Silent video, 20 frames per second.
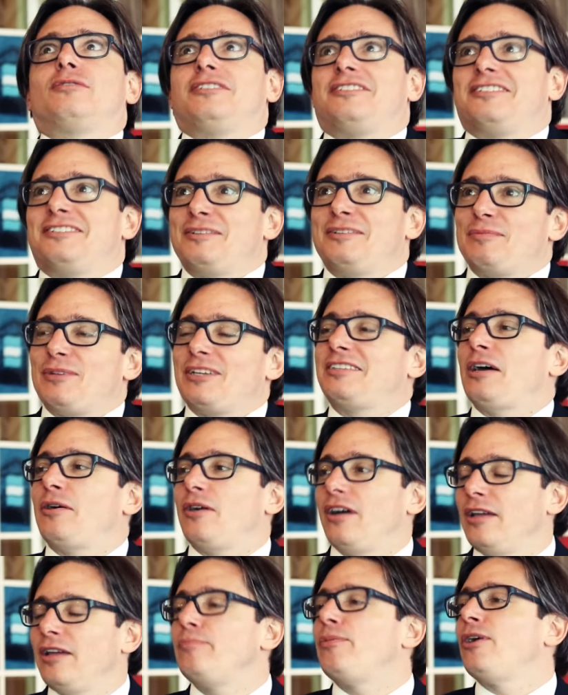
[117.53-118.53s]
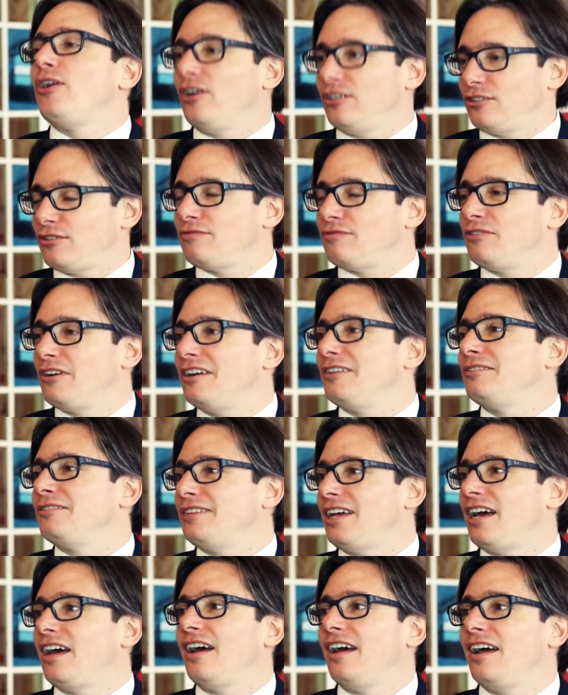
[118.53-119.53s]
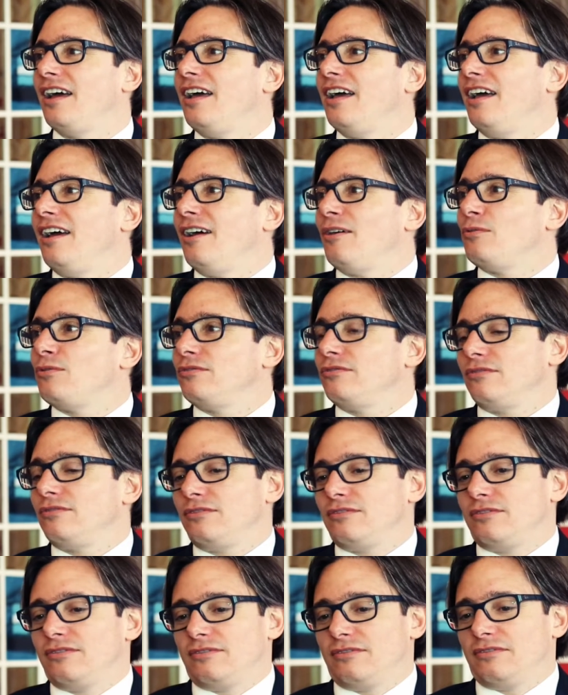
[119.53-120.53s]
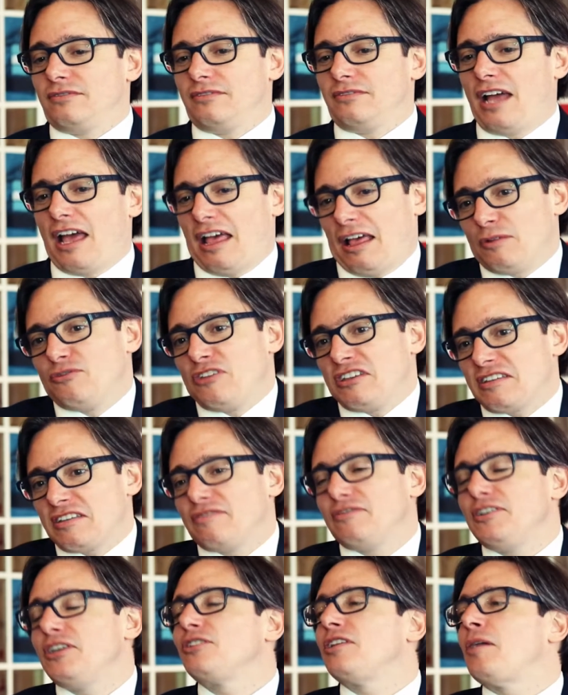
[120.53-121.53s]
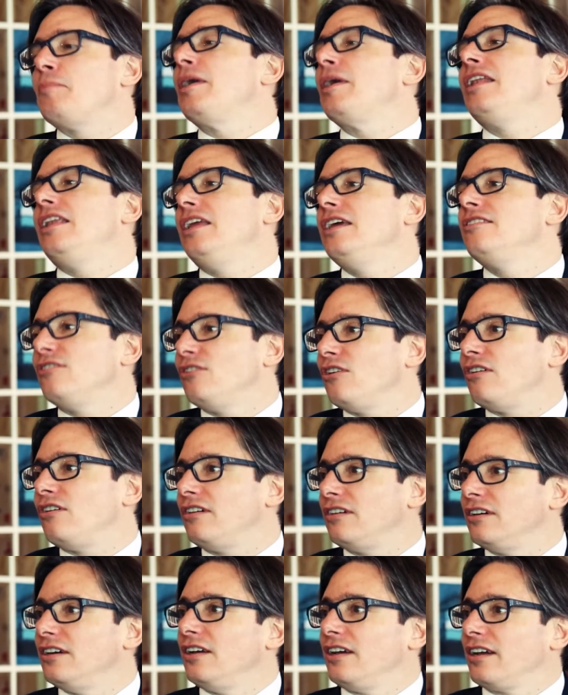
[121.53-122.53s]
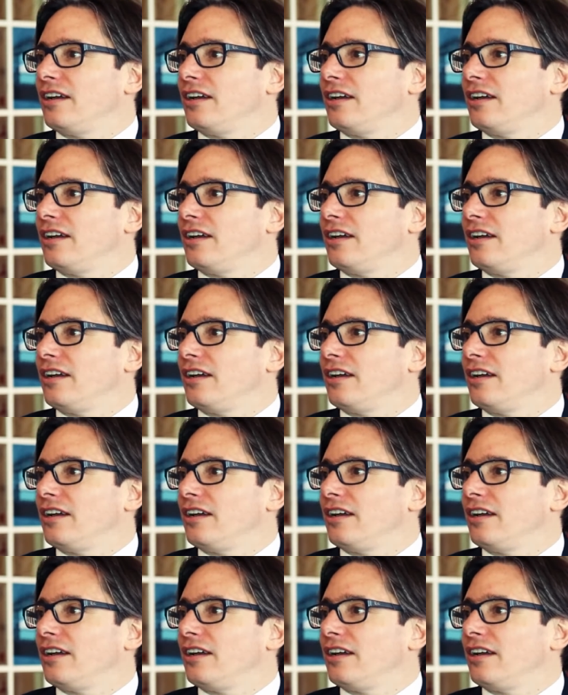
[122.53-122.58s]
yo viste, siempre estaba ahí, pero eso fue una, un, desafío también lindo